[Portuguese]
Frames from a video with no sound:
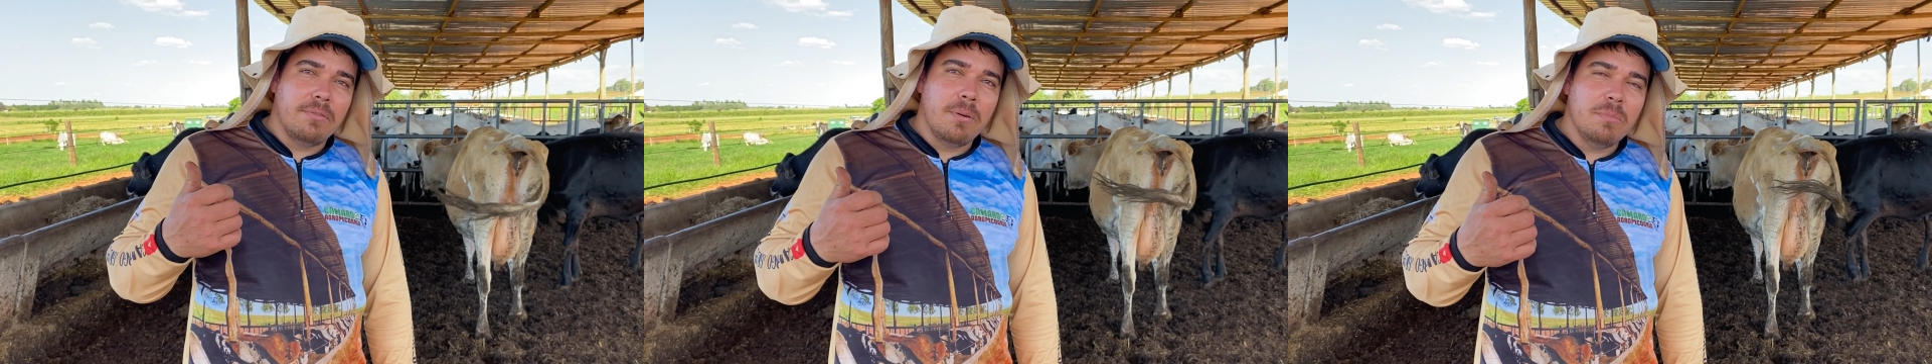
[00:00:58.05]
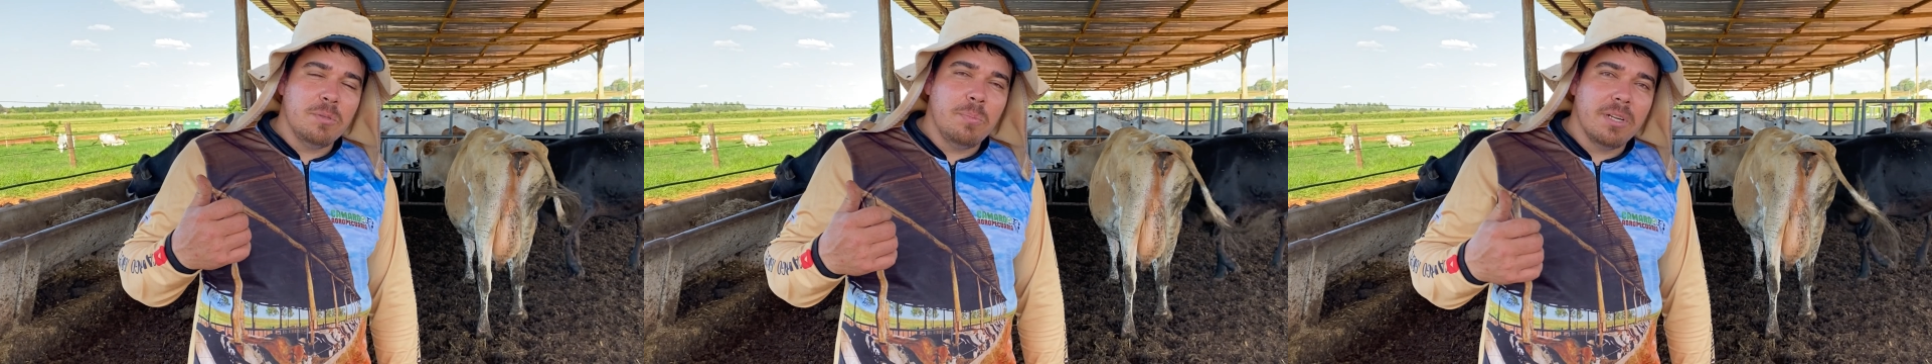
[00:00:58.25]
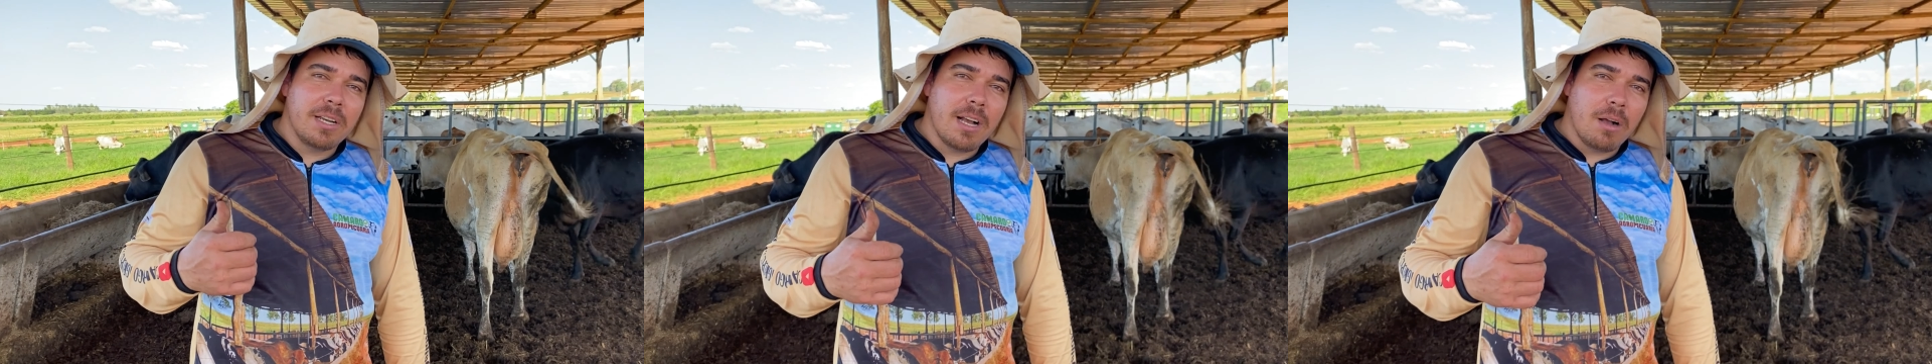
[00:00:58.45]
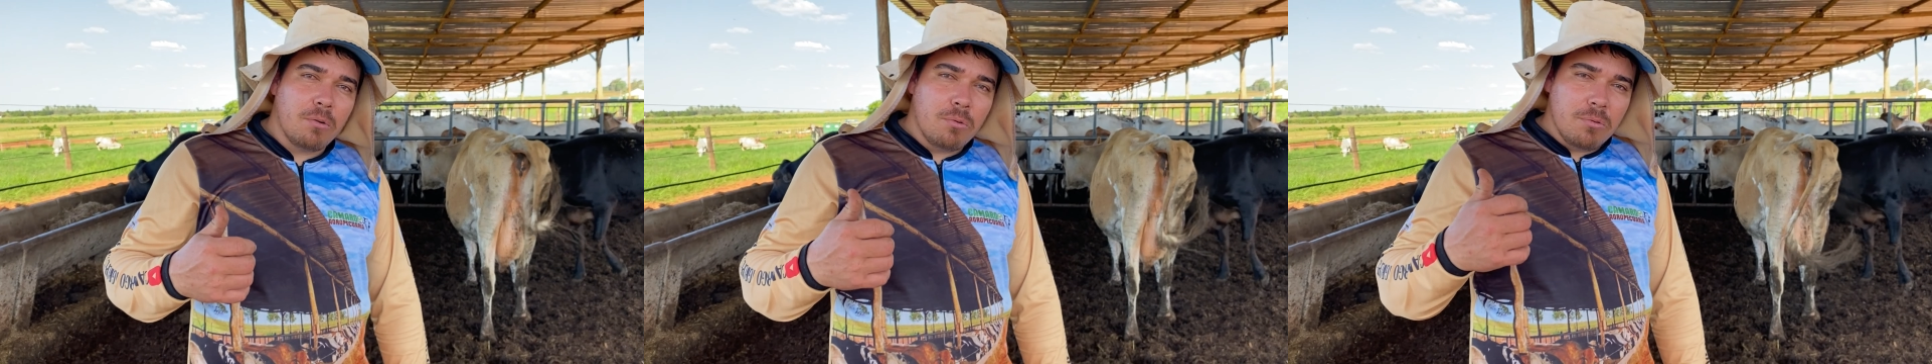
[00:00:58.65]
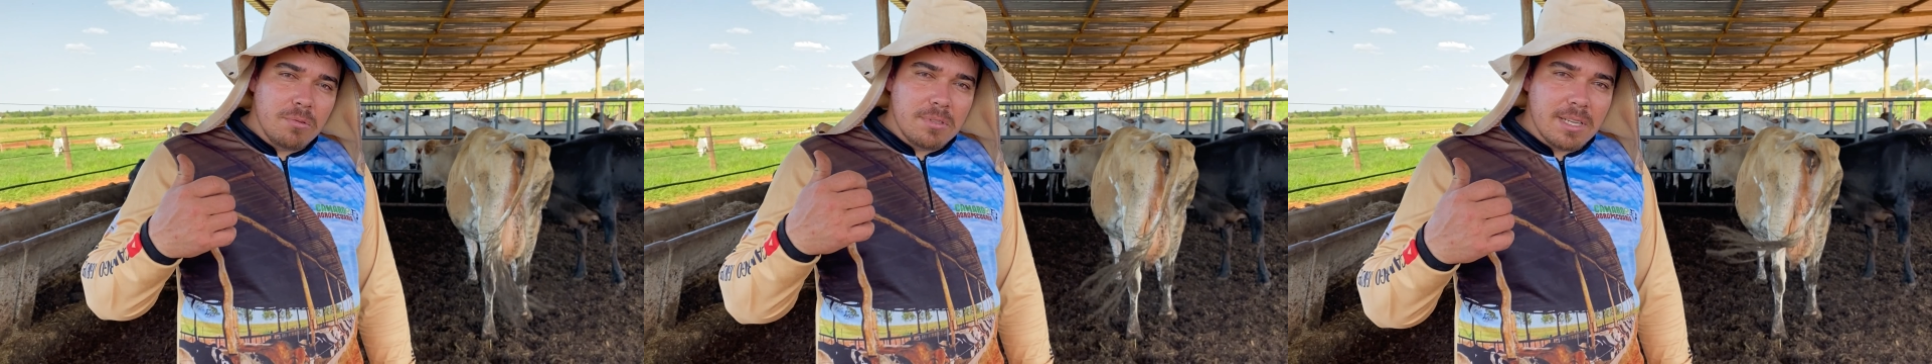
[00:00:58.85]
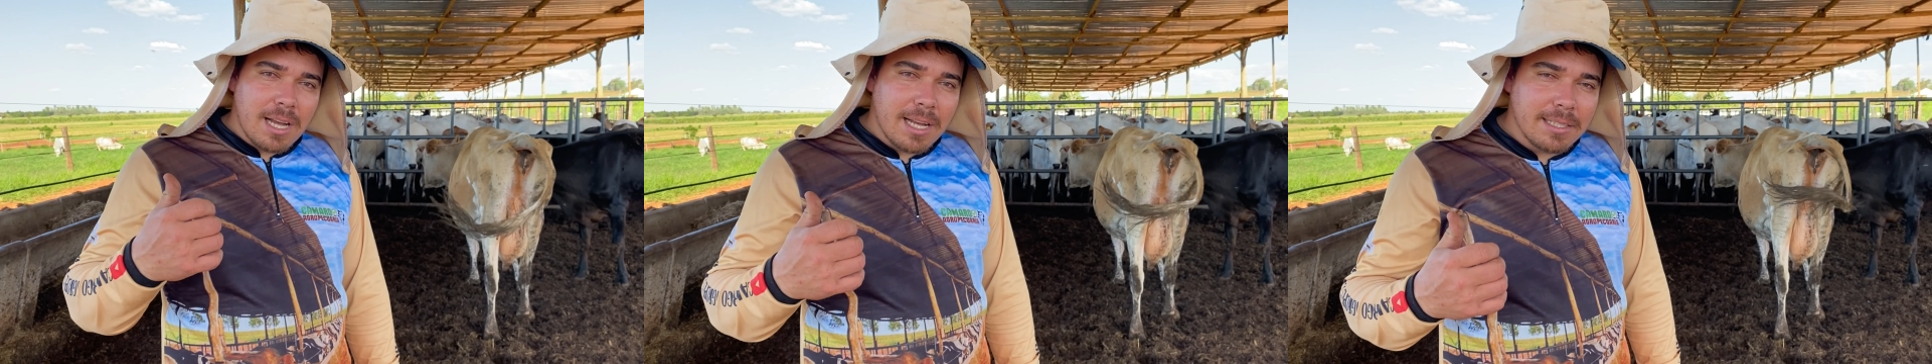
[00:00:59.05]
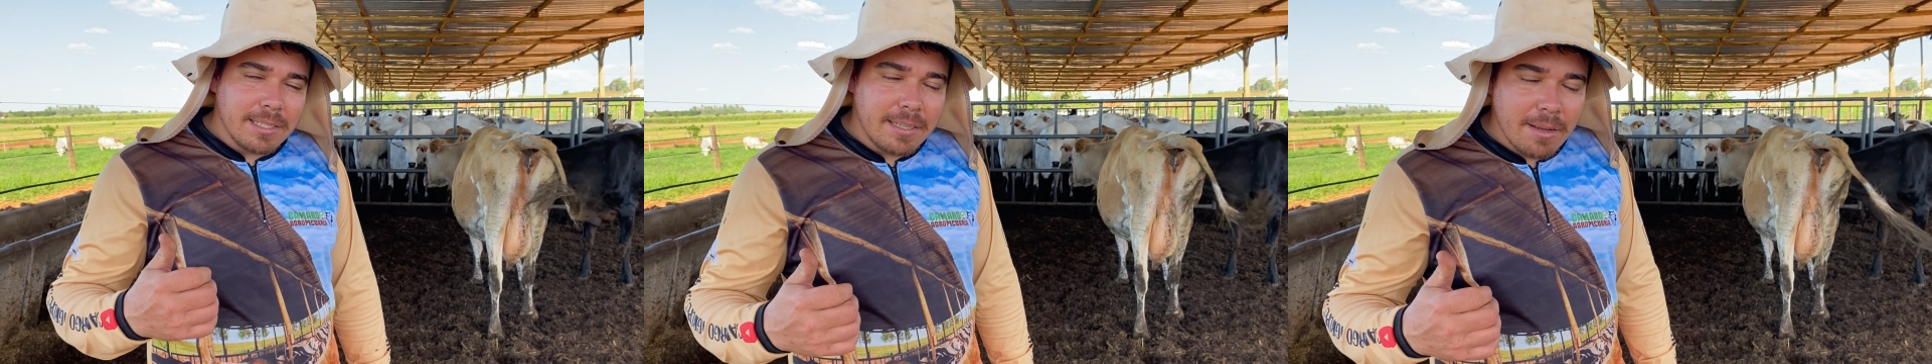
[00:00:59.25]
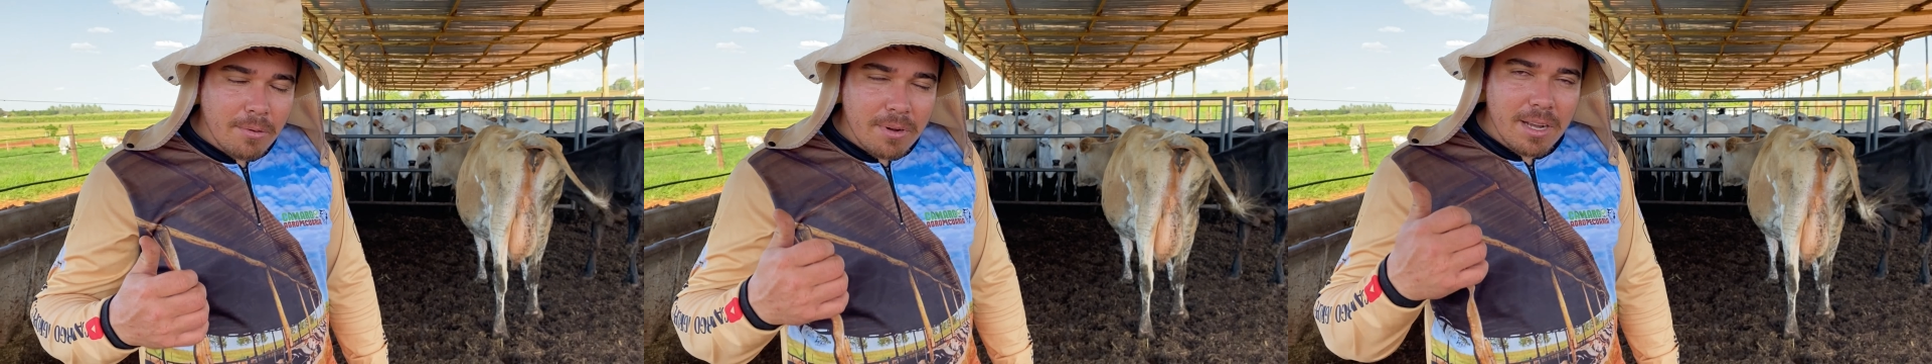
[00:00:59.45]
Vamos explicar a cruzada,
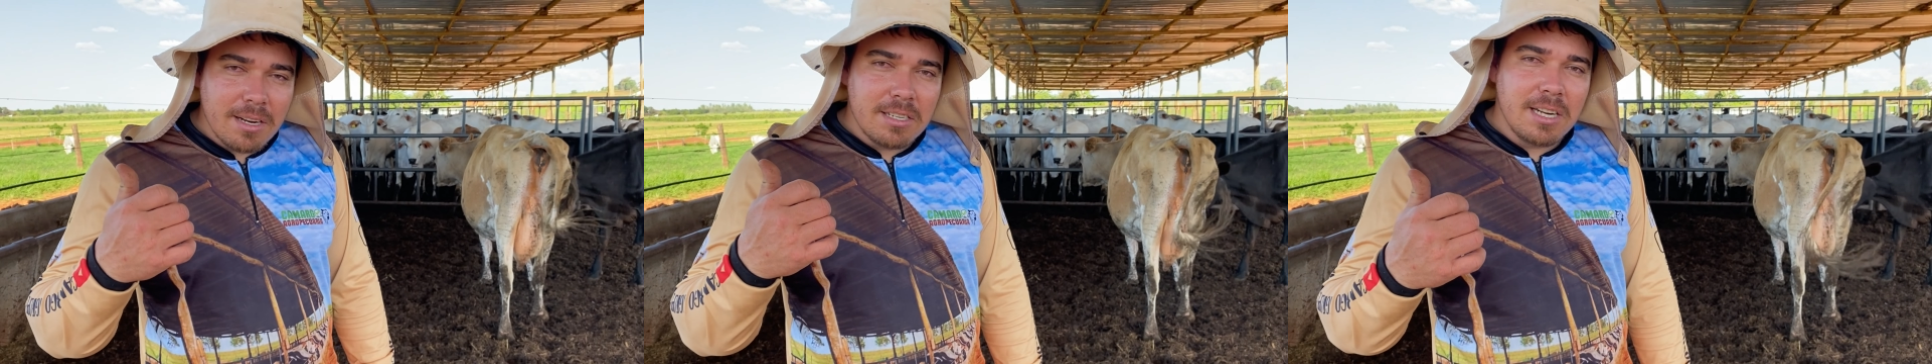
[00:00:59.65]
que é o que a